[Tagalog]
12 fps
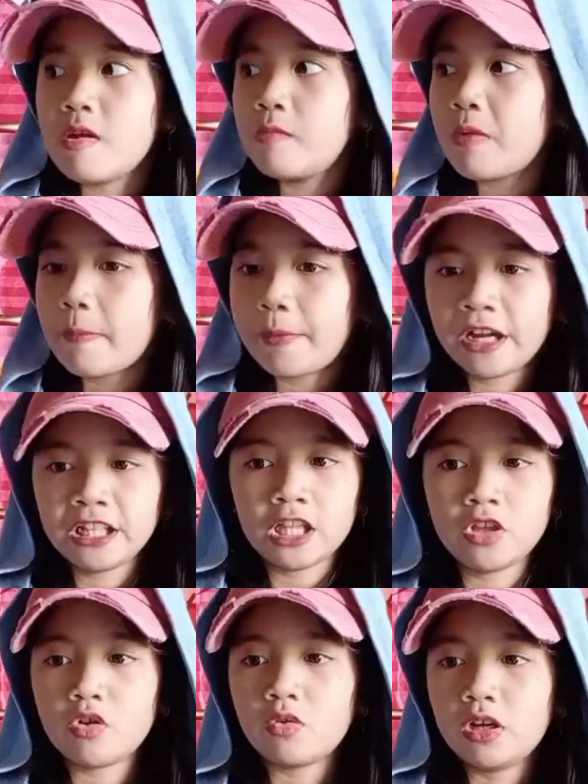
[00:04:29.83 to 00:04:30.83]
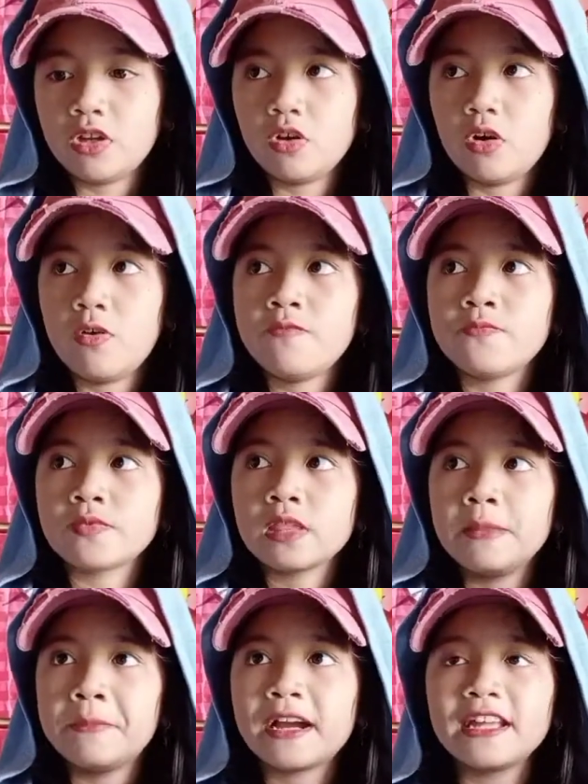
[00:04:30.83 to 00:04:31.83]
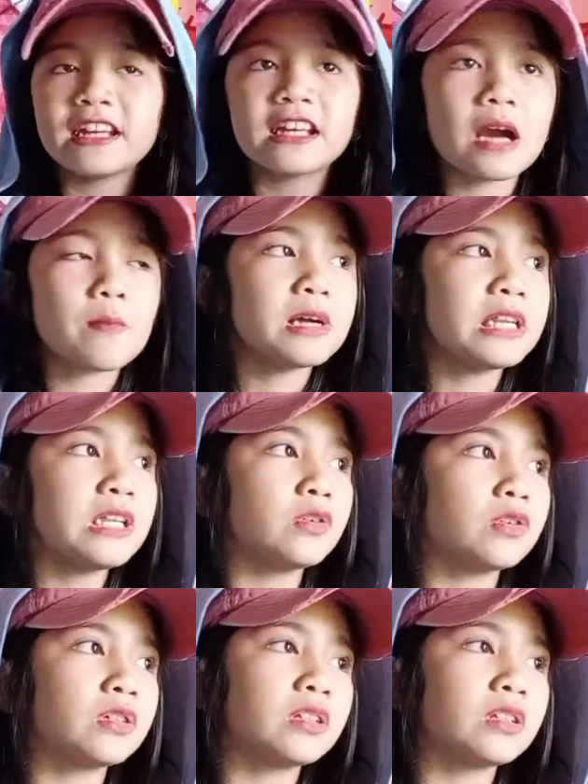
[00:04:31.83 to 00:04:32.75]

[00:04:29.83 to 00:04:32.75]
Papakita niyo kung ano. Pagka nagkamali yung